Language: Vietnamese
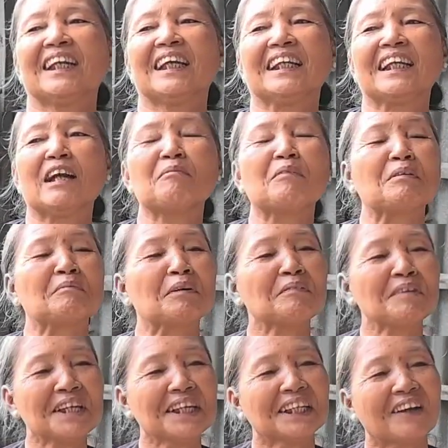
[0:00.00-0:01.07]
Thành ra mình
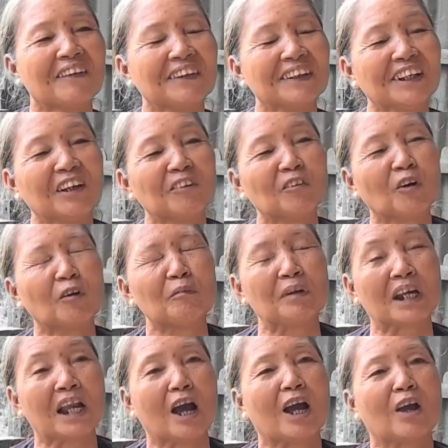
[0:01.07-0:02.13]
mới biết thôi, chứ không thôi
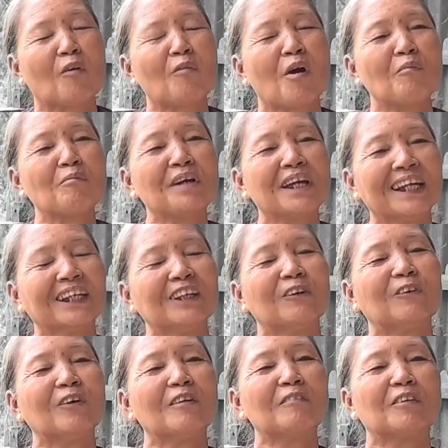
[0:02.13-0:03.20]
mình à, cũng không biết cái
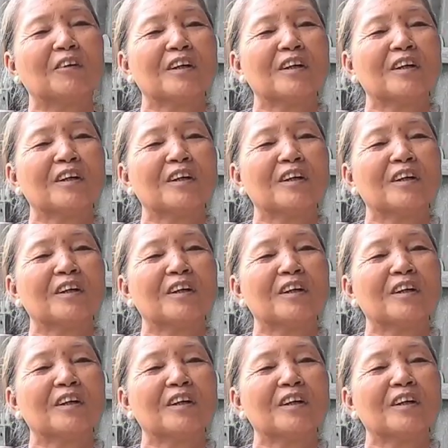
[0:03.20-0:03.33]
vụ đó.